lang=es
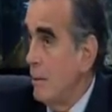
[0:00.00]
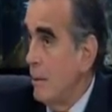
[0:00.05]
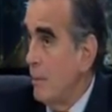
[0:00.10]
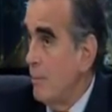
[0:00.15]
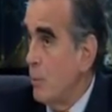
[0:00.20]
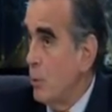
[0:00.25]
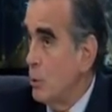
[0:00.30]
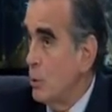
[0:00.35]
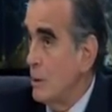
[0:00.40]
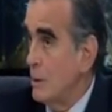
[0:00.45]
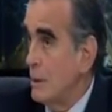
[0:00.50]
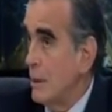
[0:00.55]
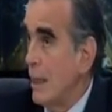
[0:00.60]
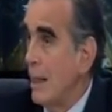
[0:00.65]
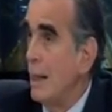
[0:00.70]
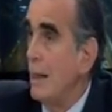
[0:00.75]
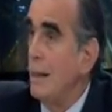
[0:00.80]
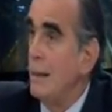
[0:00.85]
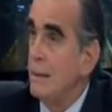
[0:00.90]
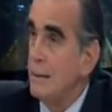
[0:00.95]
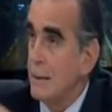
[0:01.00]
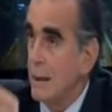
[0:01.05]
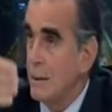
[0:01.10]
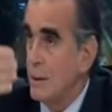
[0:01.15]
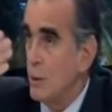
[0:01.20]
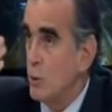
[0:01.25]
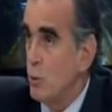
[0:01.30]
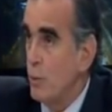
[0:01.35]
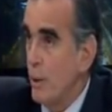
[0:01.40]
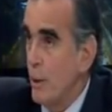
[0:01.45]
protestada en la
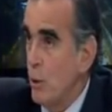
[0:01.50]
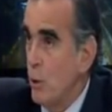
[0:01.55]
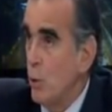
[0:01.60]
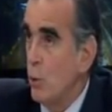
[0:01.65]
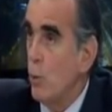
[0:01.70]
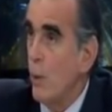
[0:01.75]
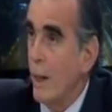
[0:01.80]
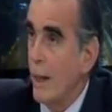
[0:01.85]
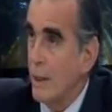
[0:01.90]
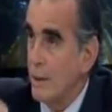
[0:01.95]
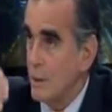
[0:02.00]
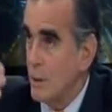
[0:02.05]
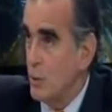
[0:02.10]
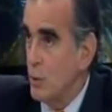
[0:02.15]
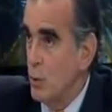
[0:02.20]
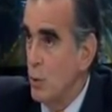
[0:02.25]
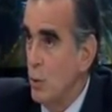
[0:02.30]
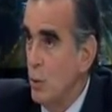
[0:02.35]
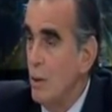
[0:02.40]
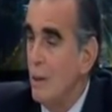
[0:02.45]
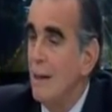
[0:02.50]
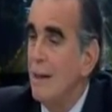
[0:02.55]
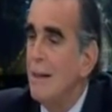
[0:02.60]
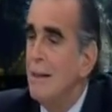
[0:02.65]
instancia superior o en casación.